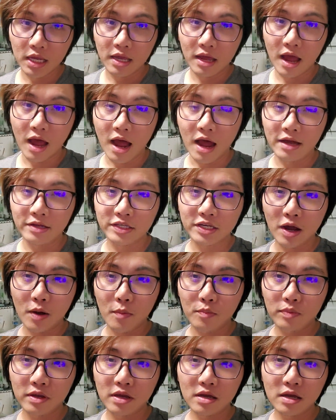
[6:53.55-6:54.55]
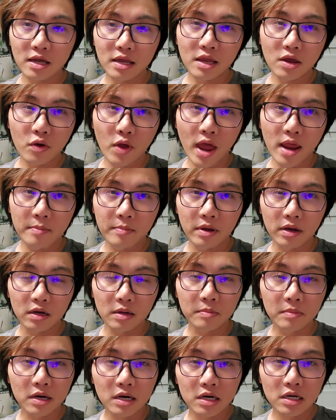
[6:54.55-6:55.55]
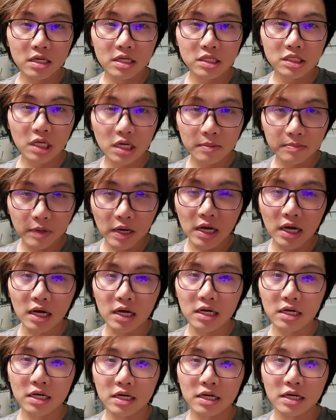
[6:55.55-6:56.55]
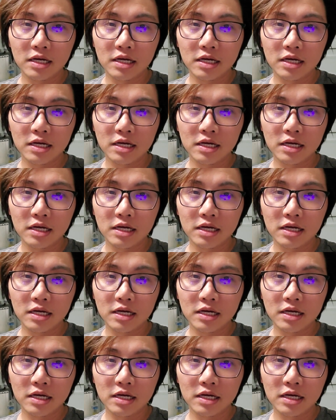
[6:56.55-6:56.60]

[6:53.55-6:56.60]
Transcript: uh, trong những cái giai đoạn mà nó mới chớm nở.